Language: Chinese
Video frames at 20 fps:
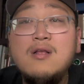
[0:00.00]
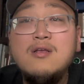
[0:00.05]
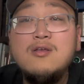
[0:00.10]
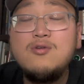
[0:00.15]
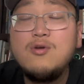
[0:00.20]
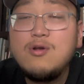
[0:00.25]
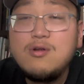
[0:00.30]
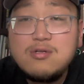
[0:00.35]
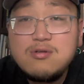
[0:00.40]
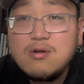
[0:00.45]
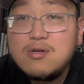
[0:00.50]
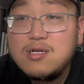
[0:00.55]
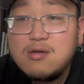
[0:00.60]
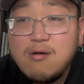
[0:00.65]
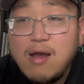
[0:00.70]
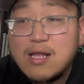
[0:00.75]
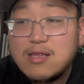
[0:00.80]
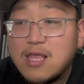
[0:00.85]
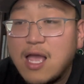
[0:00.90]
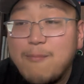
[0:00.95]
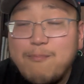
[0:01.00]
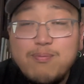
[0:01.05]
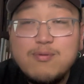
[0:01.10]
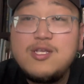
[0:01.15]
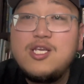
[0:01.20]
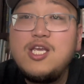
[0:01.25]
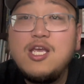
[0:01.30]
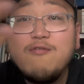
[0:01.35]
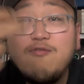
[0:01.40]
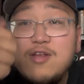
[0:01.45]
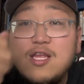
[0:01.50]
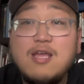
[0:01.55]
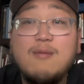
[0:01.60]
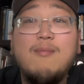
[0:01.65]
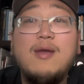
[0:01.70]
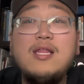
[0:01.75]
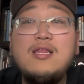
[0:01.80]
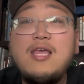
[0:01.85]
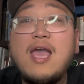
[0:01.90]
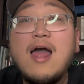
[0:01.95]
所以说实话，他不欺负你
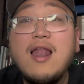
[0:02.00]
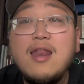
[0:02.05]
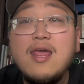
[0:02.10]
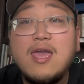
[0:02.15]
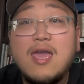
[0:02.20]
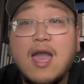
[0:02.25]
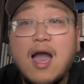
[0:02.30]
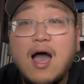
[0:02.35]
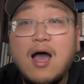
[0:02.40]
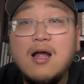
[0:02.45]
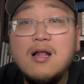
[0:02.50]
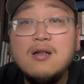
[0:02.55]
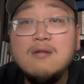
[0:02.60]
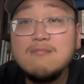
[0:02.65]
没天理啊！